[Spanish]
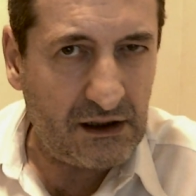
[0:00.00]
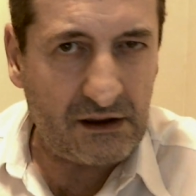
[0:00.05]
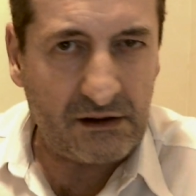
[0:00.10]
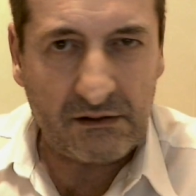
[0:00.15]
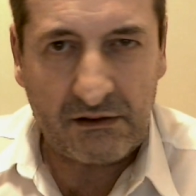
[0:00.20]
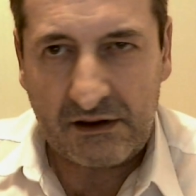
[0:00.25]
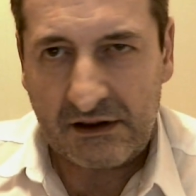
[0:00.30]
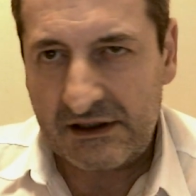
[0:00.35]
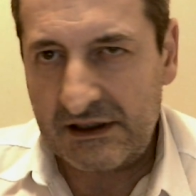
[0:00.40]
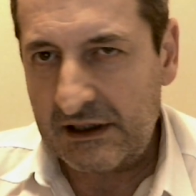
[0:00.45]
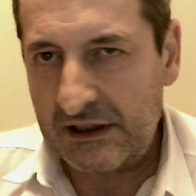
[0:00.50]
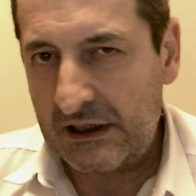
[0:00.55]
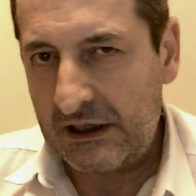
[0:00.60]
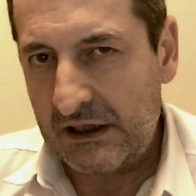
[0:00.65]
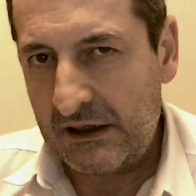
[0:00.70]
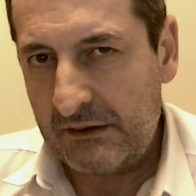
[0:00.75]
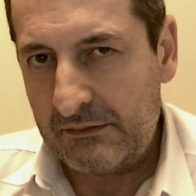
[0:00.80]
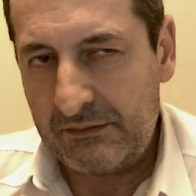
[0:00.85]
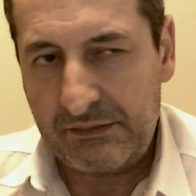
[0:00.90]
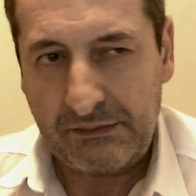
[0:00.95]
como que se te
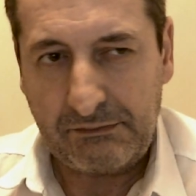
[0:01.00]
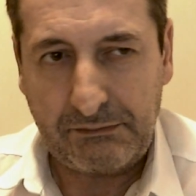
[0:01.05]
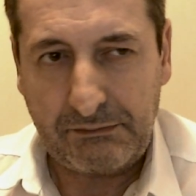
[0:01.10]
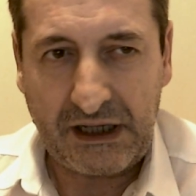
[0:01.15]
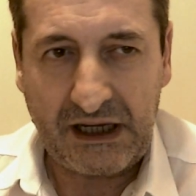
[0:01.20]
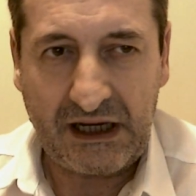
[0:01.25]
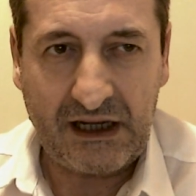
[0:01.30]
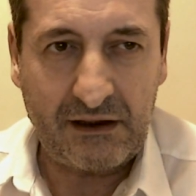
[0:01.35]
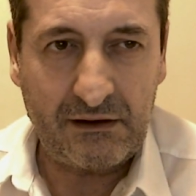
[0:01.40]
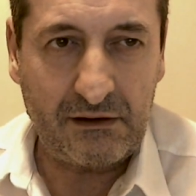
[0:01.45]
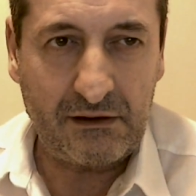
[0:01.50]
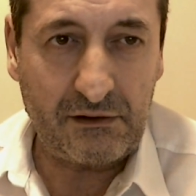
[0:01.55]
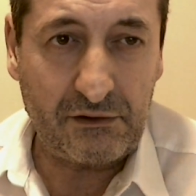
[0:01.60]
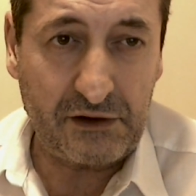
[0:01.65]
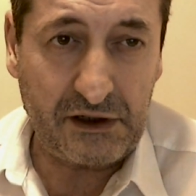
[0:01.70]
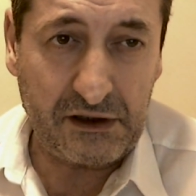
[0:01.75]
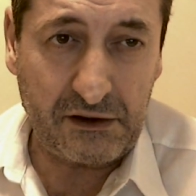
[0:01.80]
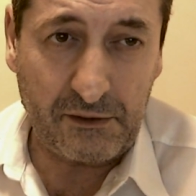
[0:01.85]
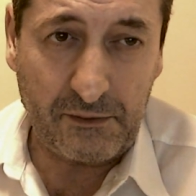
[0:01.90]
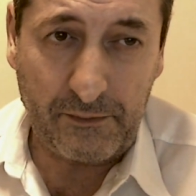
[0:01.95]
queda pegado el
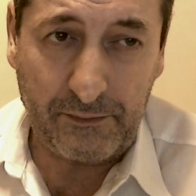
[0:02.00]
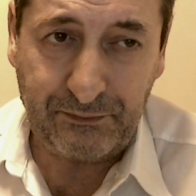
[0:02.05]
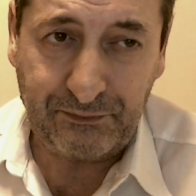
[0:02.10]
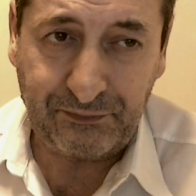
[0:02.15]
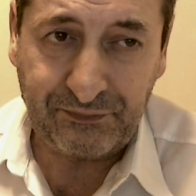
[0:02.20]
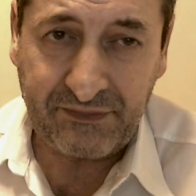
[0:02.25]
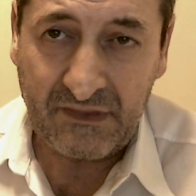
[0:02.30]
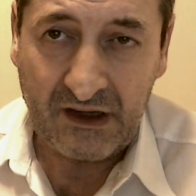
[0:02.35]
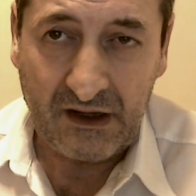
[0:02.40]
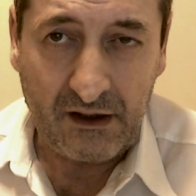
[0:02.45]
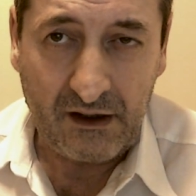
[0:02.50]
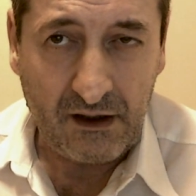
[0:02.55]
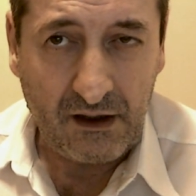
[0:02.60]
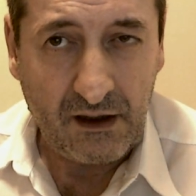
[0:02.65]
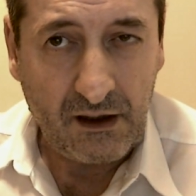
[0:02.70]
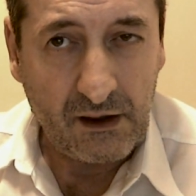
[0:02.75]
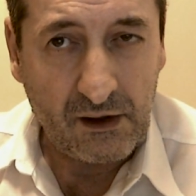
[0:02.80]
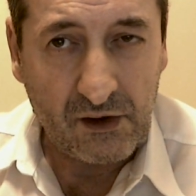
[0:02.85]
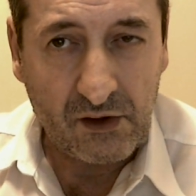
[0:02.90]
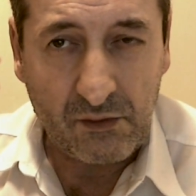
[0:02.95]
oído
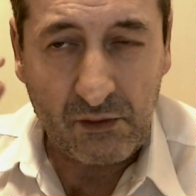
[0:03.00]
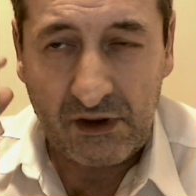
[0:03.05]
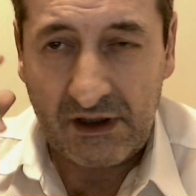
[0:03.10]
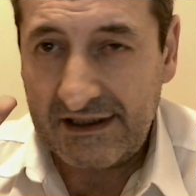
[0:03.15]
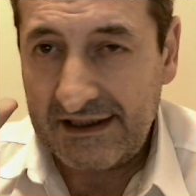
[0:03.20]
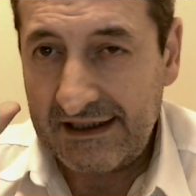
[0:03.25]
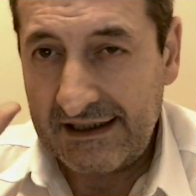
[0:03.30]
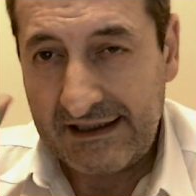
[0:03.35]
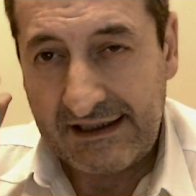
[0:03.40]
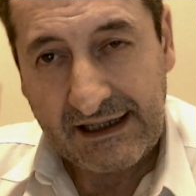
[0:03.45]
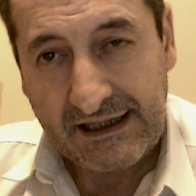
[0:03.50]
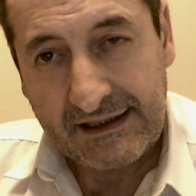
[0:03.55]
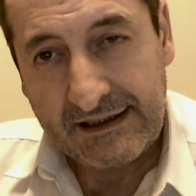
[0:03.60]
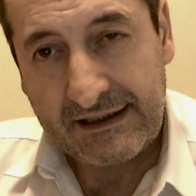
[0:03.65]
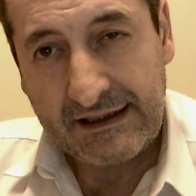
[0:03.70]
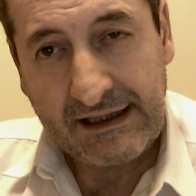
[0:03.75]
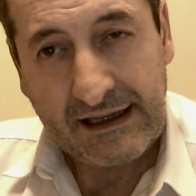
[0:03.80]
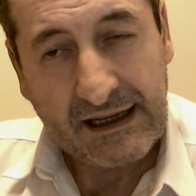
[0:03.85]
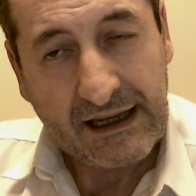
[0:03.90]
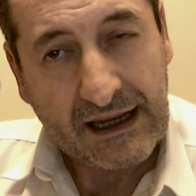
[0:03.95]
como que se
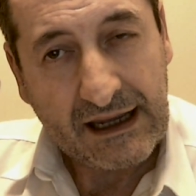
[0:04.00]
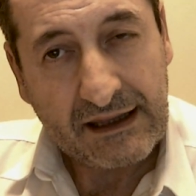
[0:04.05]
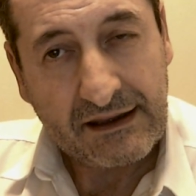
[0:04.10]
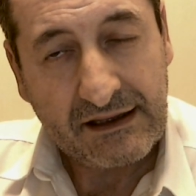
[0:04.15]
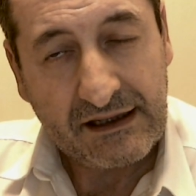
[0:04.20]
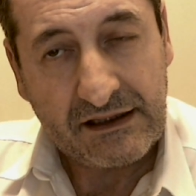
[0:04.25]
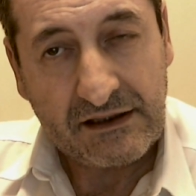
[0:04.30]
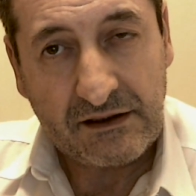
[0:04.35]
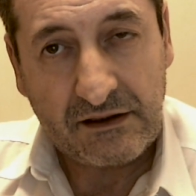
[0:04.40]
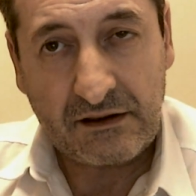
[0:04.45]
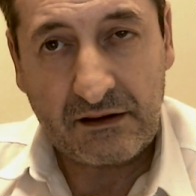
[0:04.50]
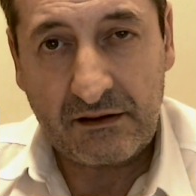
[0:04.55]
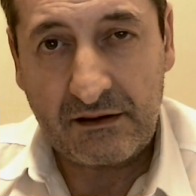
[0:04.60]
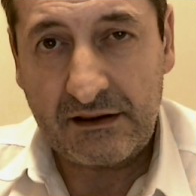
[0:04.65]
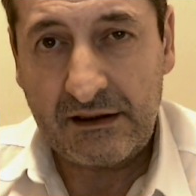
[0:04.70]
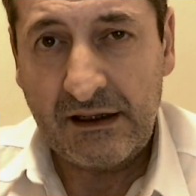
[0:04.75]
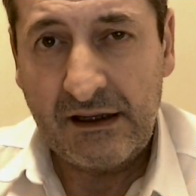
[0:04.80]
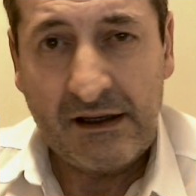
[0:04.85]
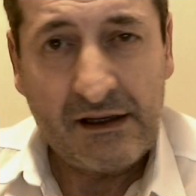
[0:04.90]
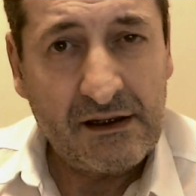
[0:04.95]
siente adentro,
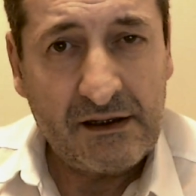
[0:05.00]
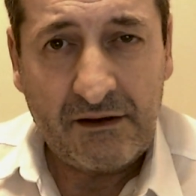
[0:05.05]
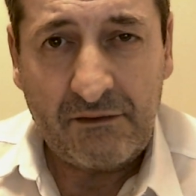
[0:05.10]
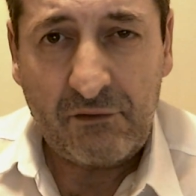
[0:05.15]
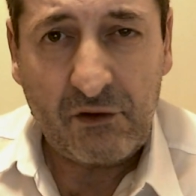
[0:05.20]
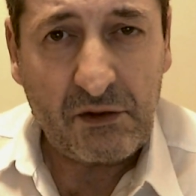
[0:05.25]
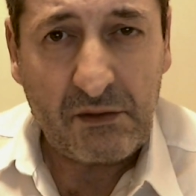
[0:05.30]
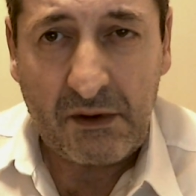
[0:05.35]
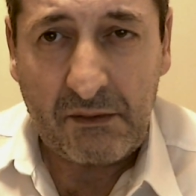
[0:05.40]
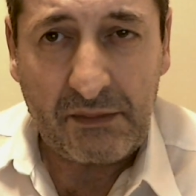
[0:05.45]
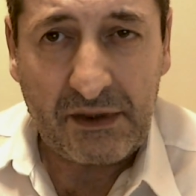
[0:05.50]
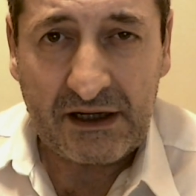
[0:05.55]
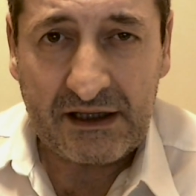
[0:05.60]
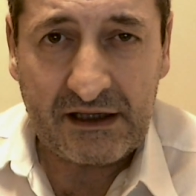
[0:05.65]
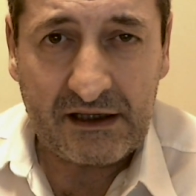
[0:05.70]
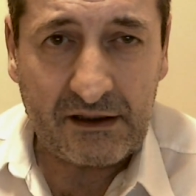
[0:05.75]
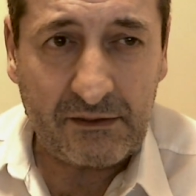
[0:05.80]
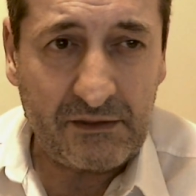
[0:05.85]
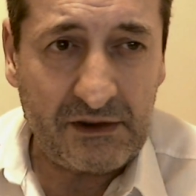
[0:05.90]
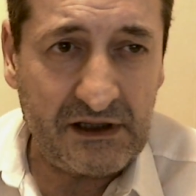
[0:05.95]
forman
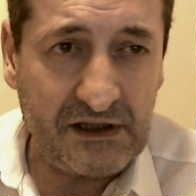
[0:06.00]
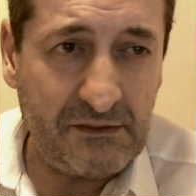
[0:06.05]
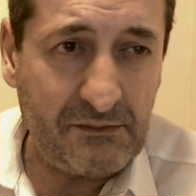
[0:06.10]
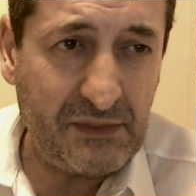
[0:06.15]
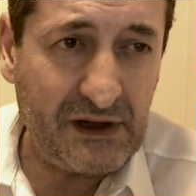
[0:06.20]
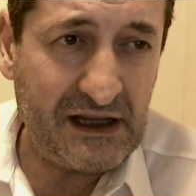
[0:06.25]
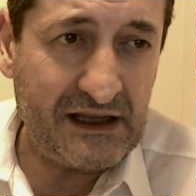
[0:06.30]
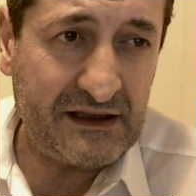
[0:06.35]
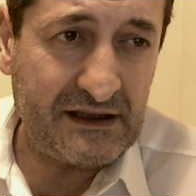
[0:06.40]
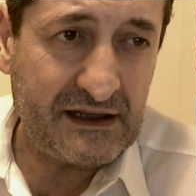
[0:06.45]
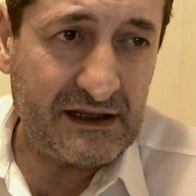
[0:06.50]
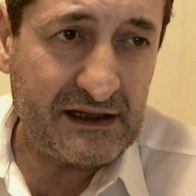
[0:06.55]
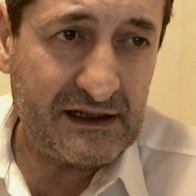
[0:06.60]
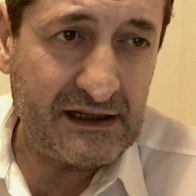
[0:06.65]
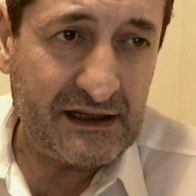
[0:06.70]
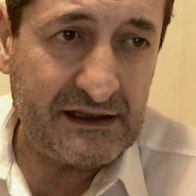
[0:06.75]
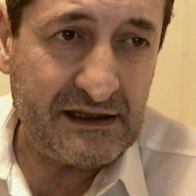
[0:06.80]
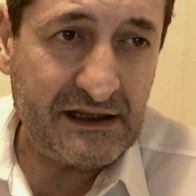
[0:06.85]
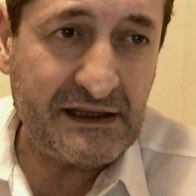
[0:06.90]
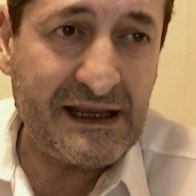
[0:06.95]
parte también de
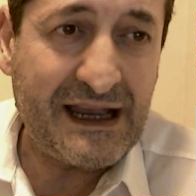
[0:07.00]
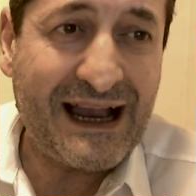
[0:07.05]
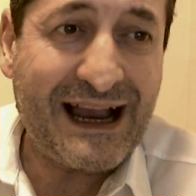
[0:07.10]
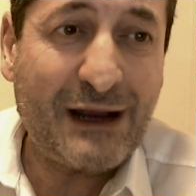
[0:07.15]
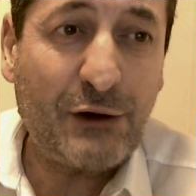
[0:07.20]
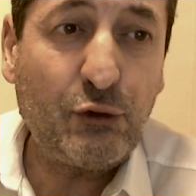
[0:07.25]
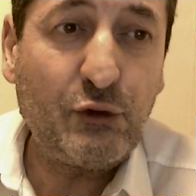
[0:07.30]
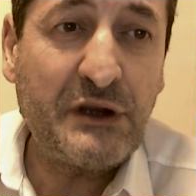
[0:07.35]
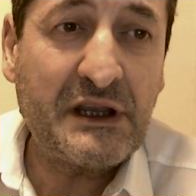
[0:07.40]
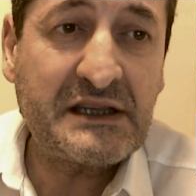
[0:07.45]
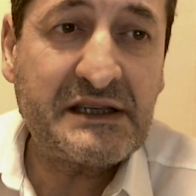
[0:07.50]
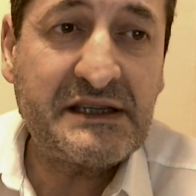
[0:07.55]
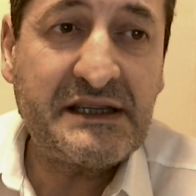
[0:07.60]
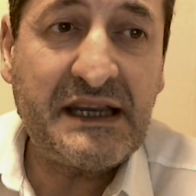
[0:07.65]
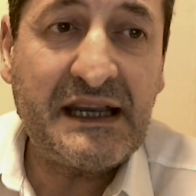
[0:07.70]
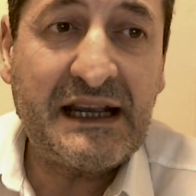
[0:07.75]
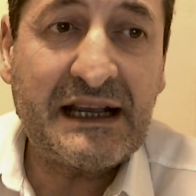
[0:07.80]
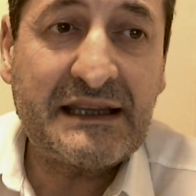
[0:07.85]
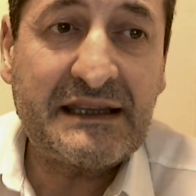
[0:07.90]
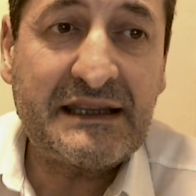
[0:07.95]
implantes. ¿Tienes alguna
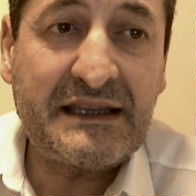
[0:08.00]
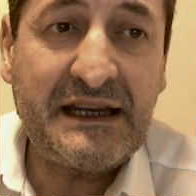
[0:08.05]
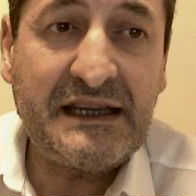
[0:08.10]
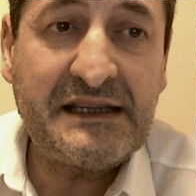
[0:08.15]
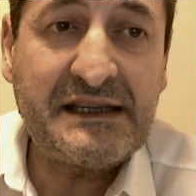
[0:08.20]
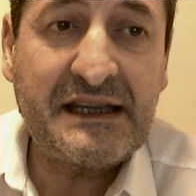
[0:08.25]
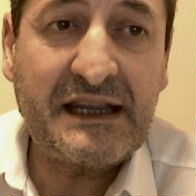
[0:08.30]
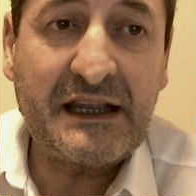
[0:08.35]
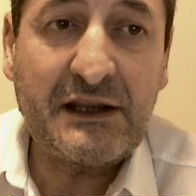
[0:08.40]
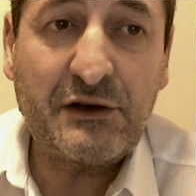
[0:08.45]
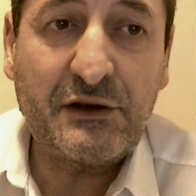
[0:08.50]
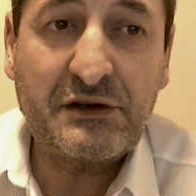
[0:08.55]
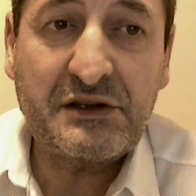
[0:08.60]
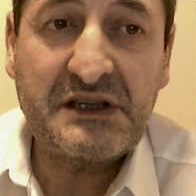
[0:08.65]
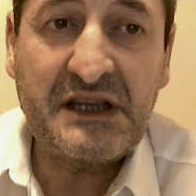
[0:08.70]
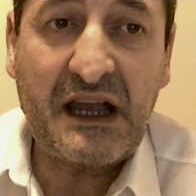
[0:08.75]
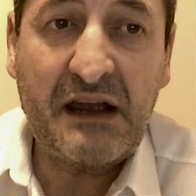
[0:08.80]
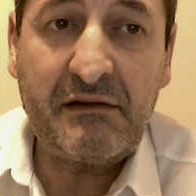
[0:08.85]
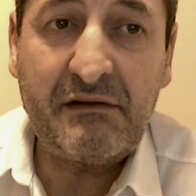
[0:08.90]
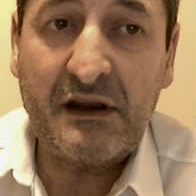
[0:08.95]
cicatriz que no
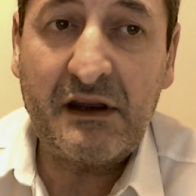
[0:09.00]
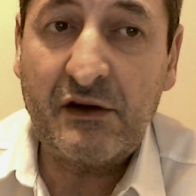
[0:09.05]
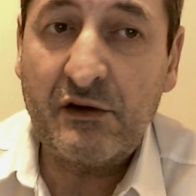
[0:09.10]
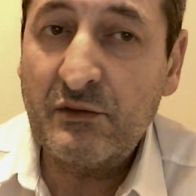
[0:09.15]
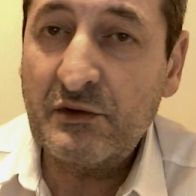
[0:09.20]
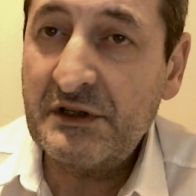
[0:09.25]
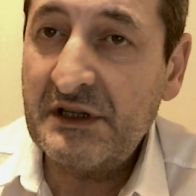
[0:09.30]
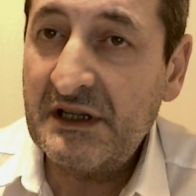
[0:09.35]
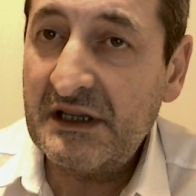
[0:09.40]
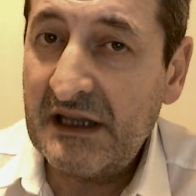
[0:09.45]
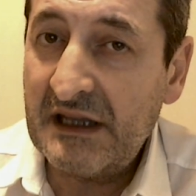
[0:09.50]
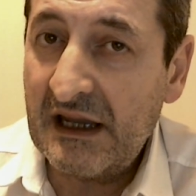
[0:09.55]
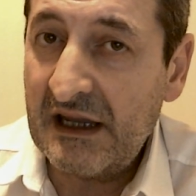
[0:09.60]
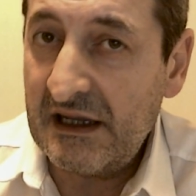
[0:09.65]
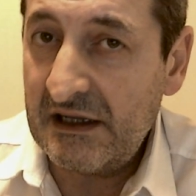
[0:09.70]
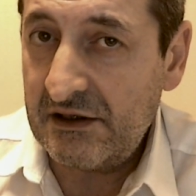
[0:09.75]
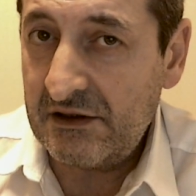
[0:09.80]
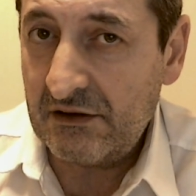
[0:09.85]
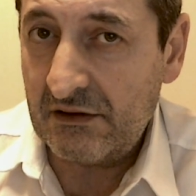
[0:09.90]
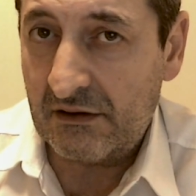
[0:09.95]
sabe cómo se te ha
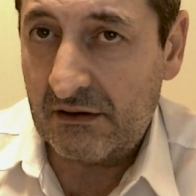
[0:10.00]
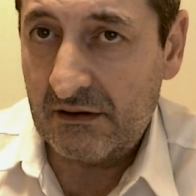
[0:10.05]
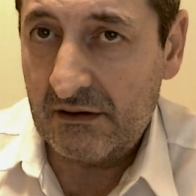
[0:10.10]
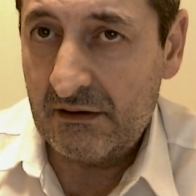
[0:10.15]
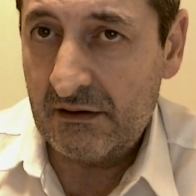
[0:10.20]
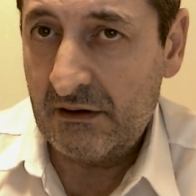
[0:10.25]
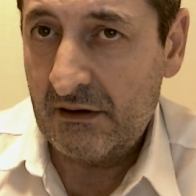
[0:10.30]
hecho?